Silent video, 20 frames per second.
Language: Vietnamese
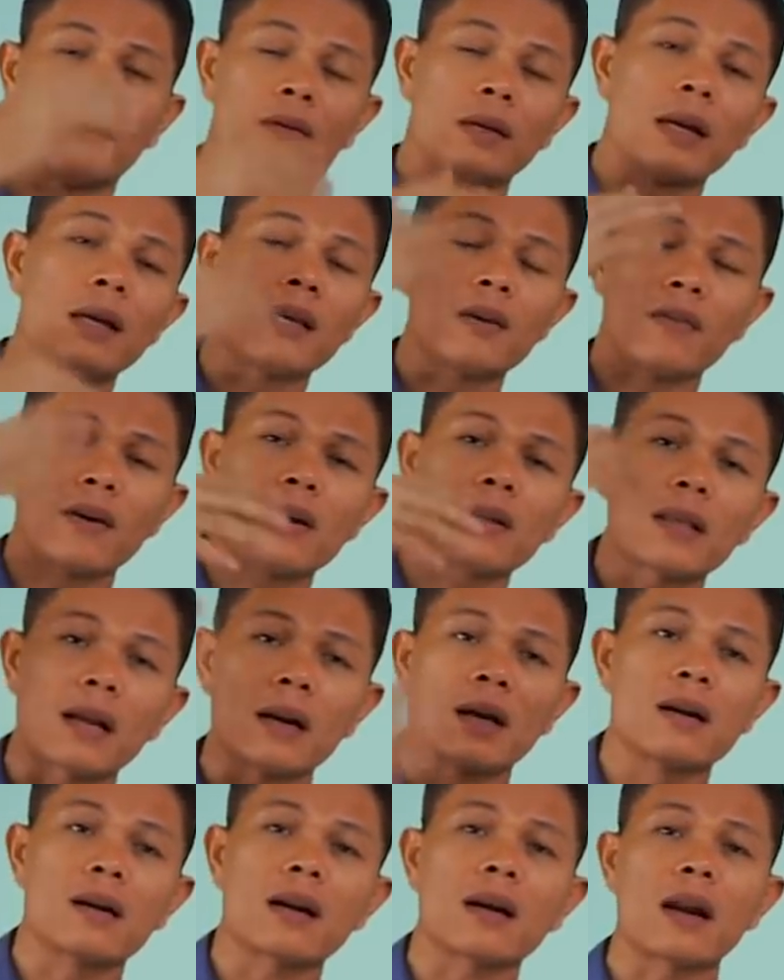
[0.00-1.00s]
cái chi phí nó tăng
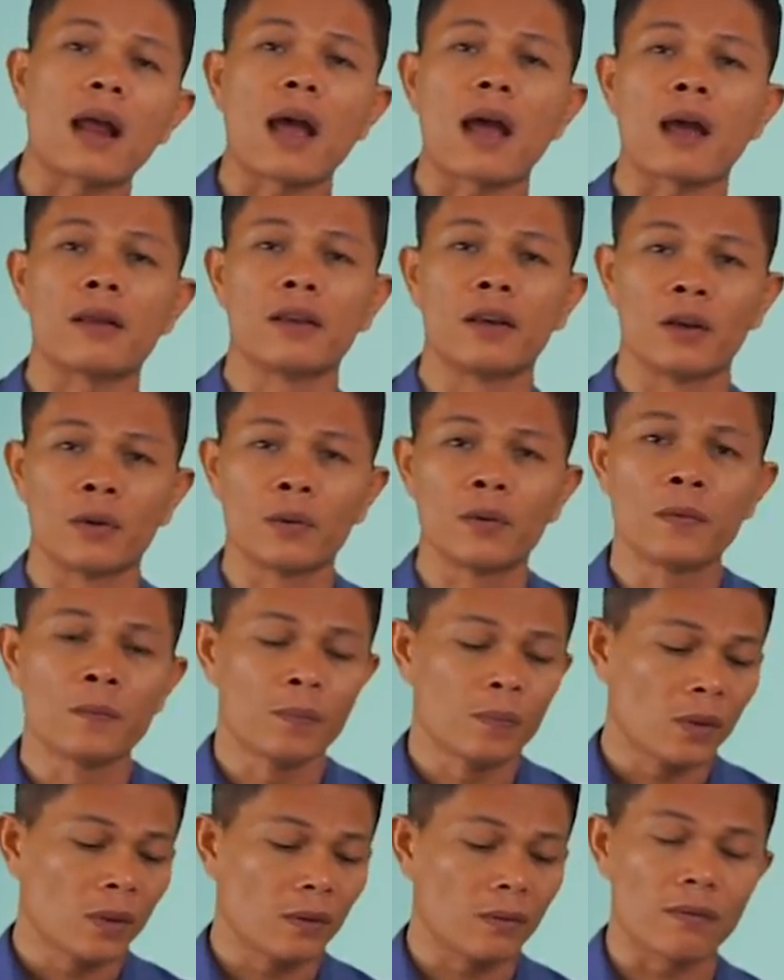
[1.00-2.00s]
lên rất là nhiều.
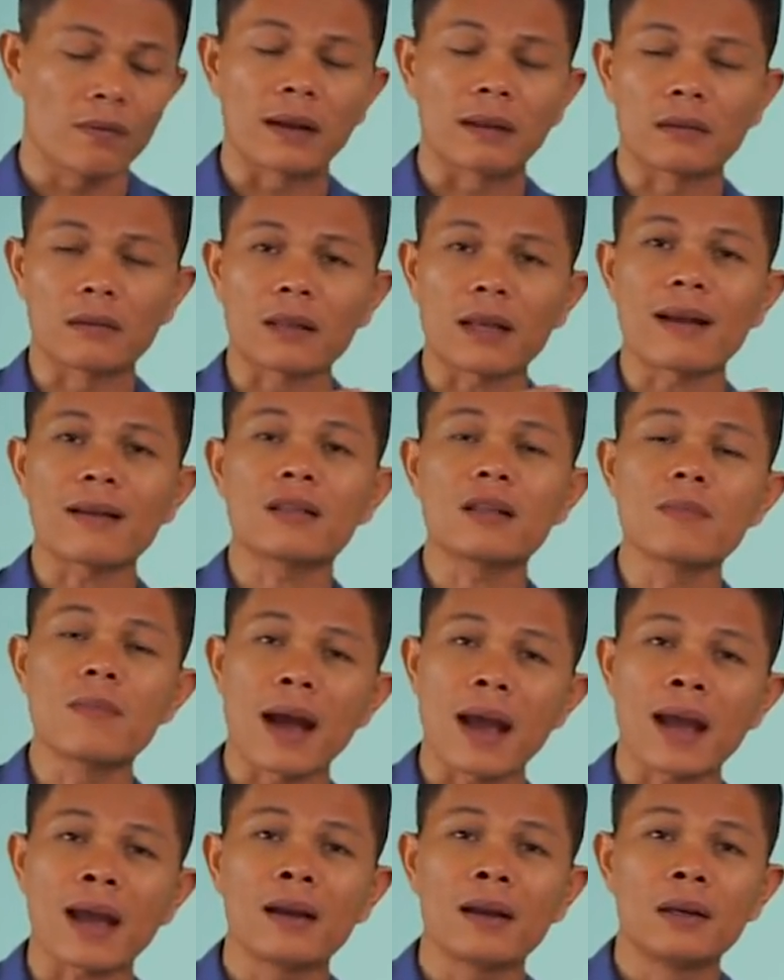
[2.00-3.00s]
Và tới tháng thứ
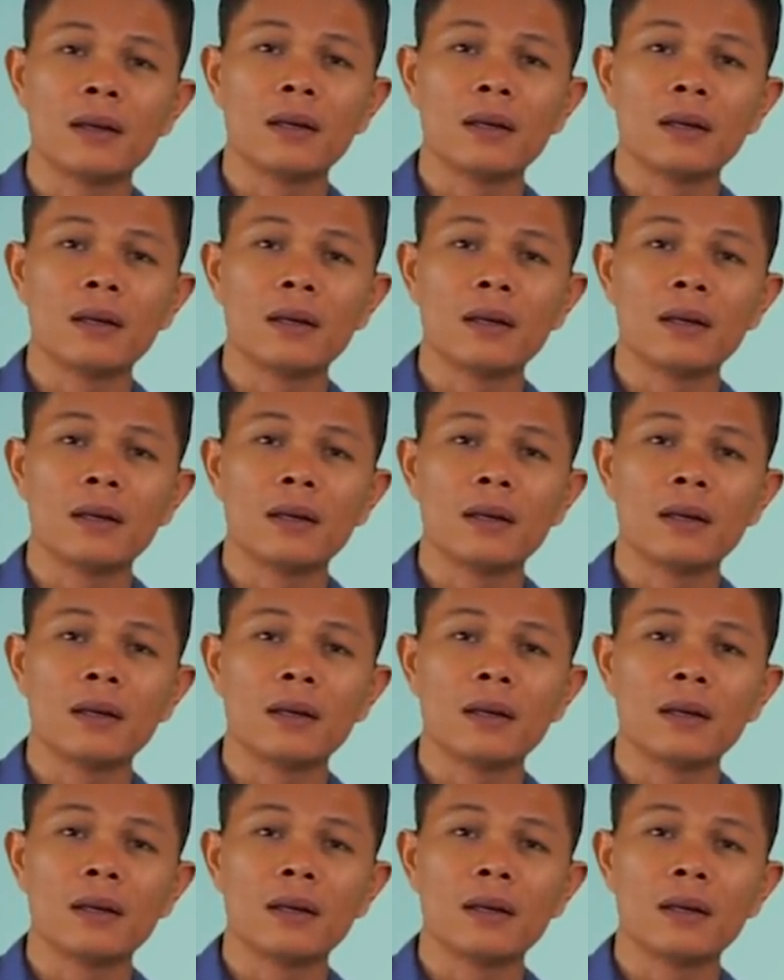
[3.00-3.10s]
ba